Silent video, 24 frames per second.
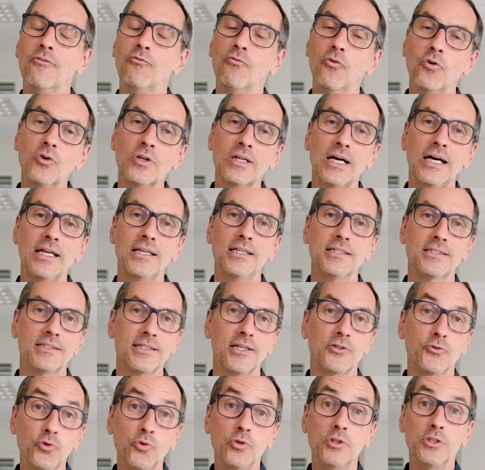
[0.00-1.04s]
Wurde alles
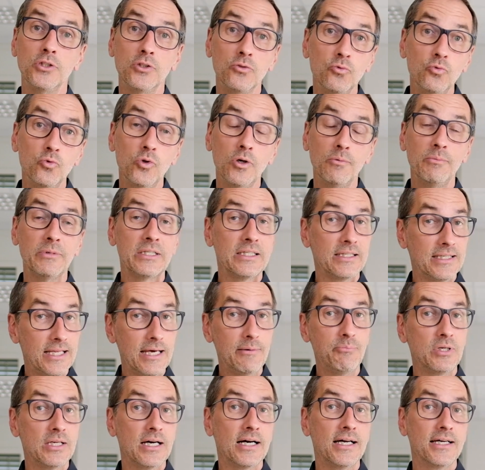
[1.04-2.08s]
natürlich nur mit den
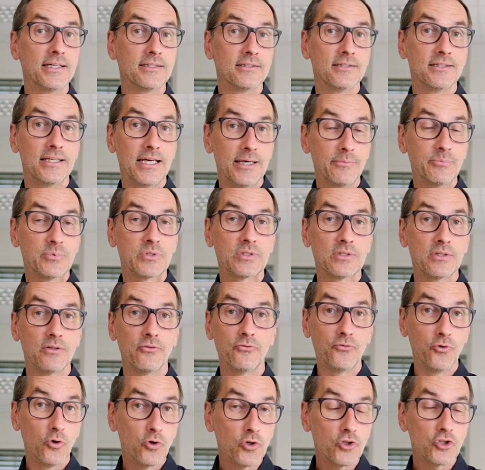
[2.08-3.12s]
Apple-eigenen Apps
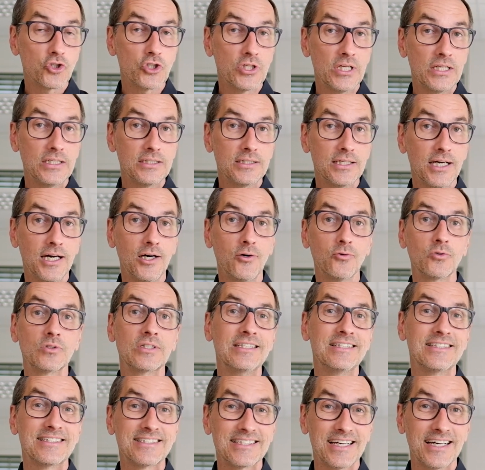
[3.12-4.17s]
vorgestellt da und
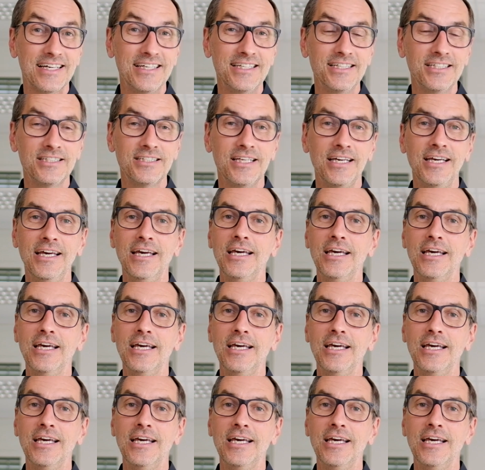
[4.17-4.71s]
gezeigt.